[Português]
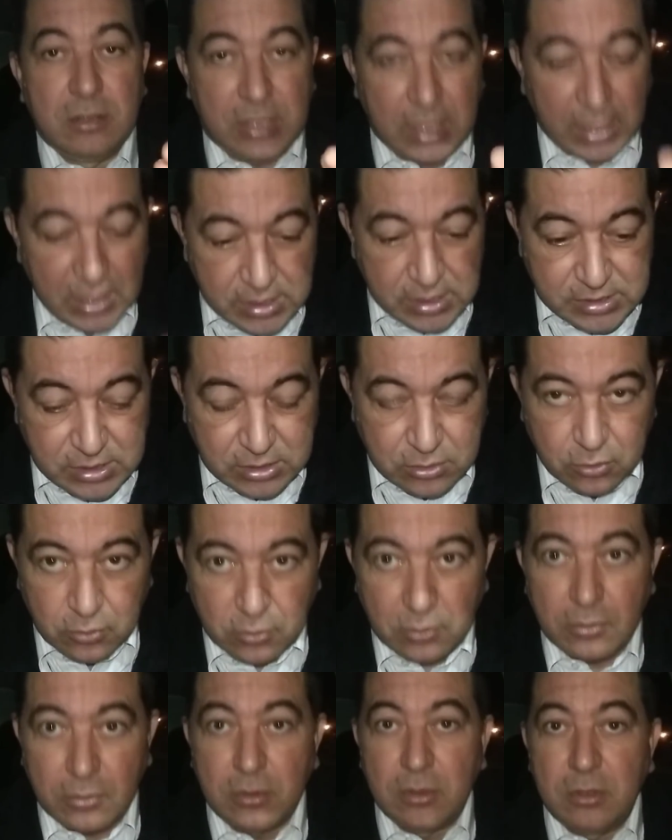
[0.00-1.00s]

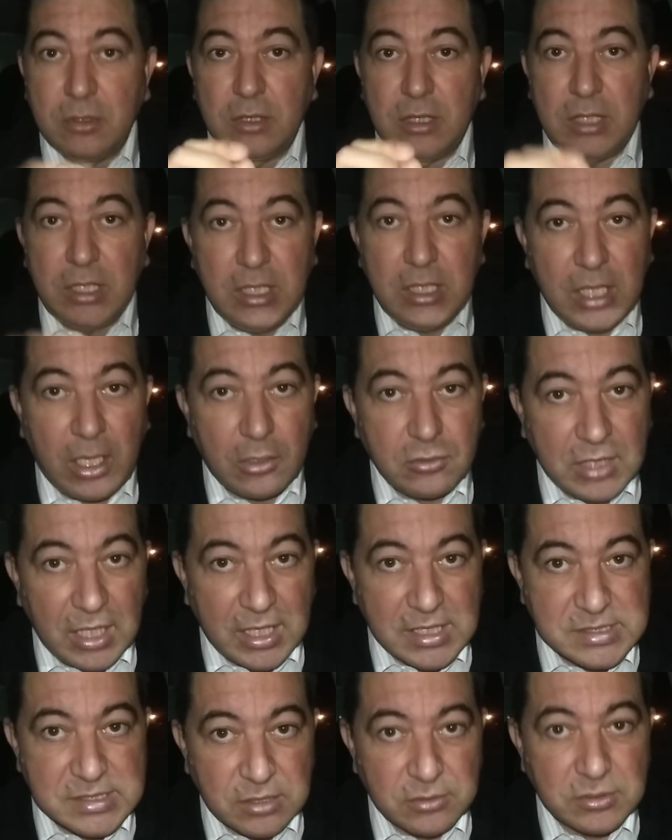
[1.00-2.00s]
Trânsito e
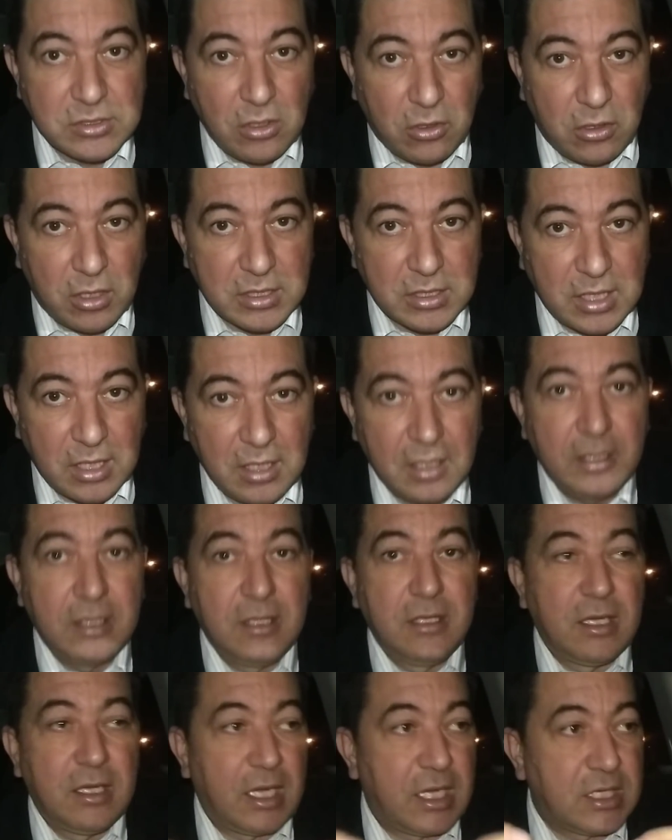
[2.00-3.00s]
alteração de rota
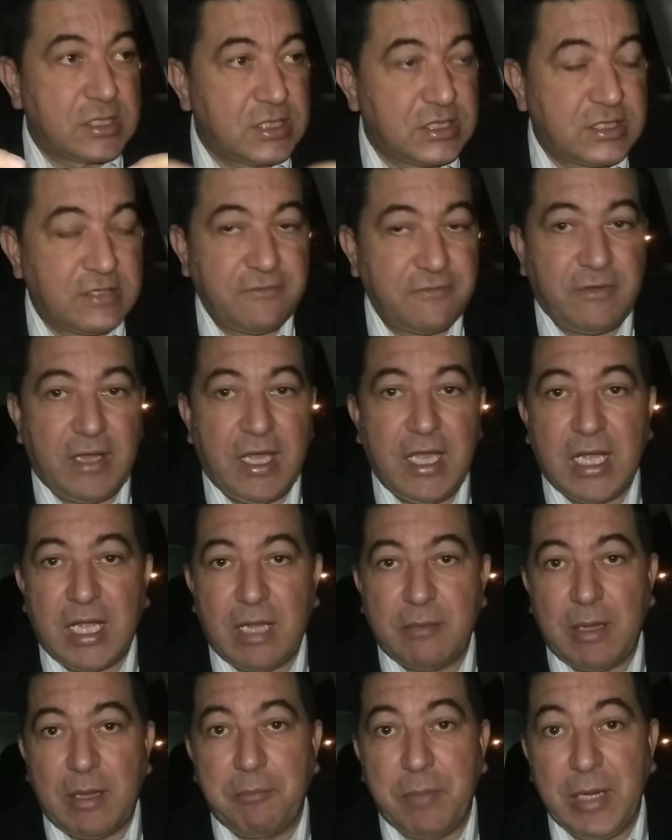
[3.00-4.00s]
a gente vai
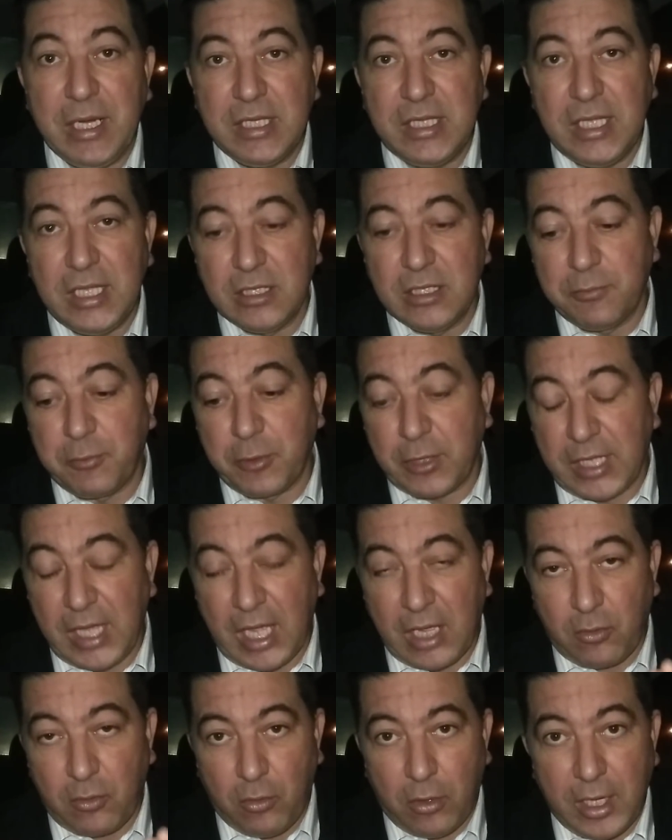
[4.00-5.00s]
acabar perdendo, porque
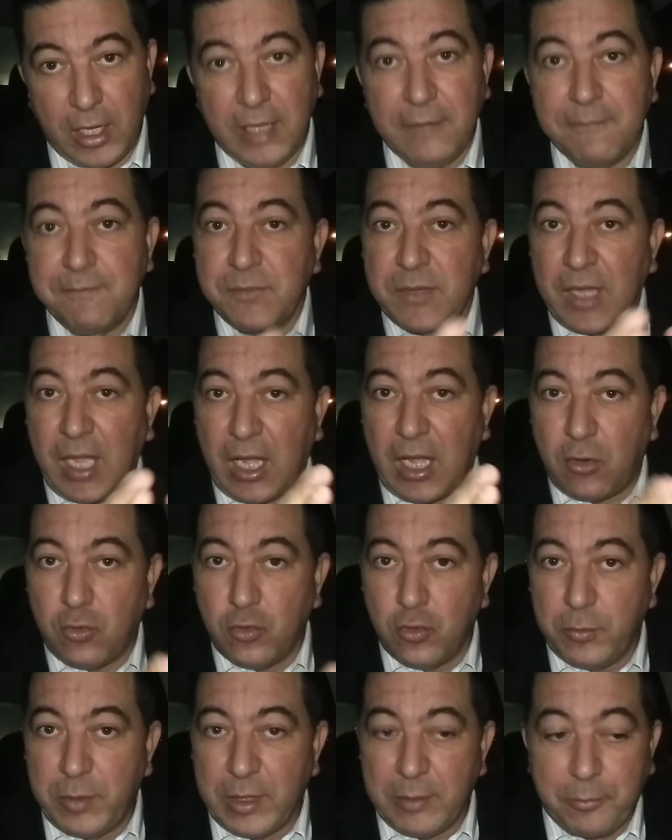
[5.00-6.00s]
agora a
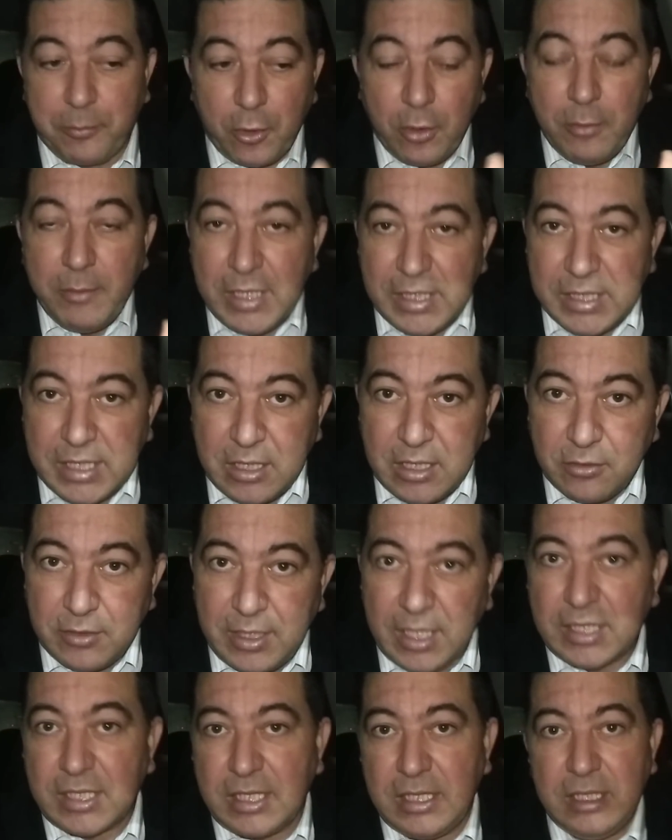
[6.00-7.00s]
Uber prometeu
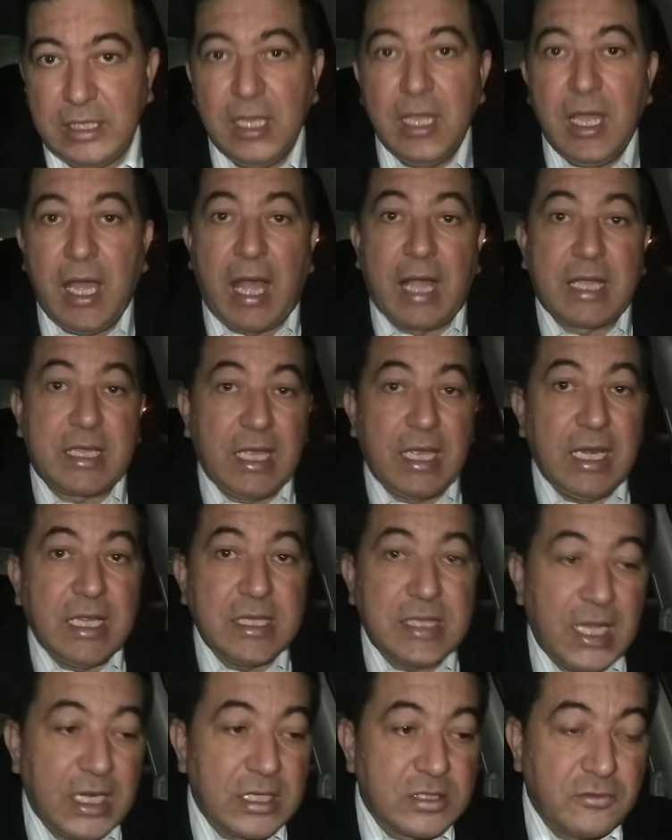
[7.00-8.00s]
né, que
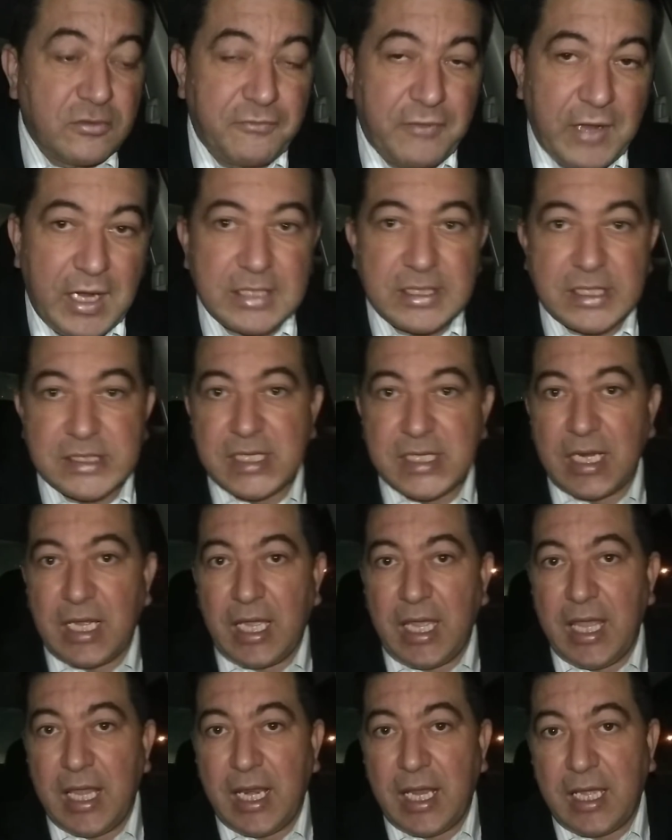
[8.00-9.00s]
aquela tela de ofertas
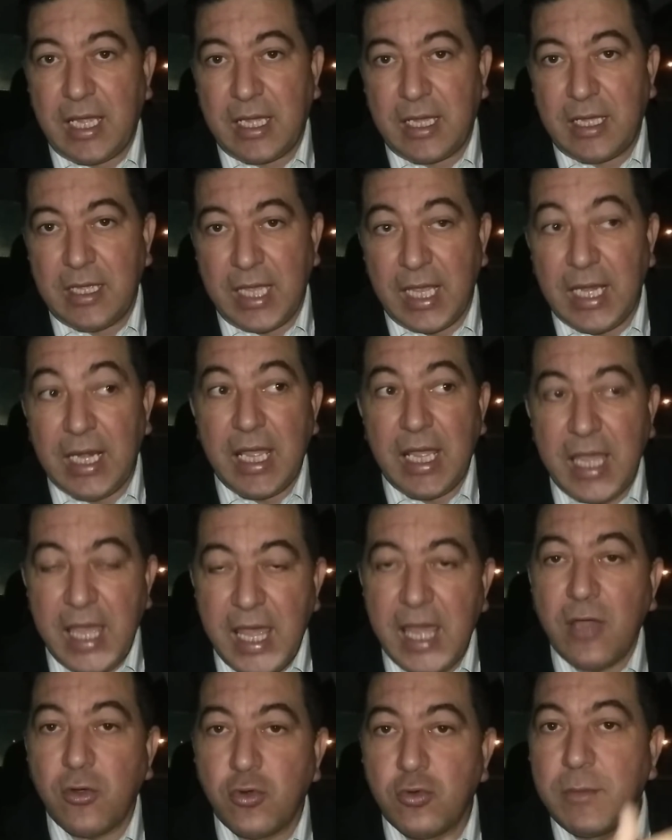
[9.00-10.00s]
era, era, ela
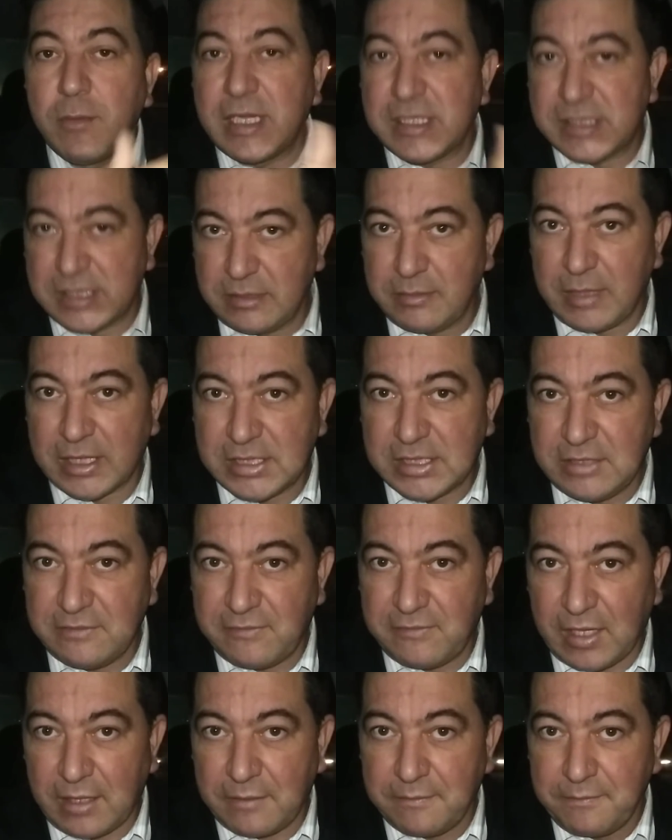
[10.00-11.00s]
é uma
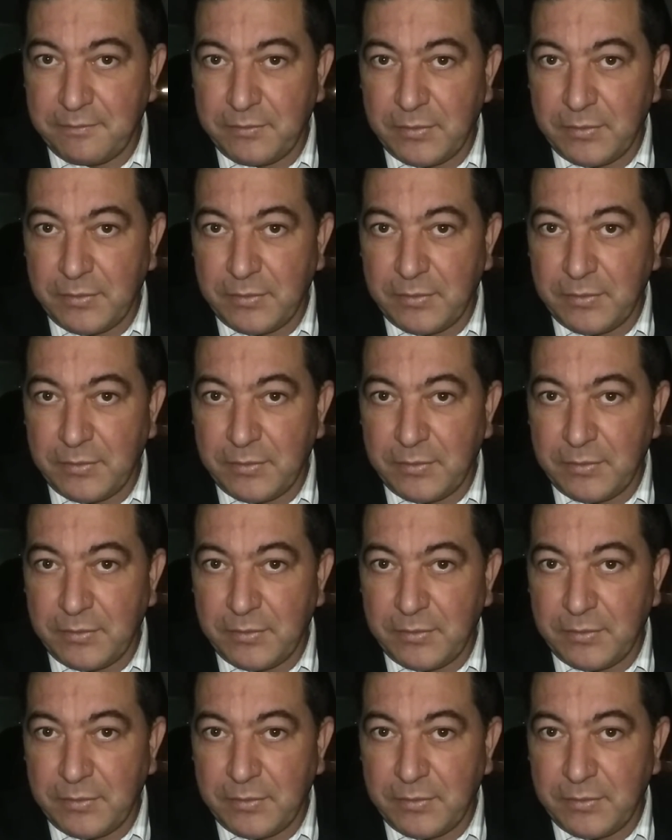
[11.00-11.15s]
estimativa.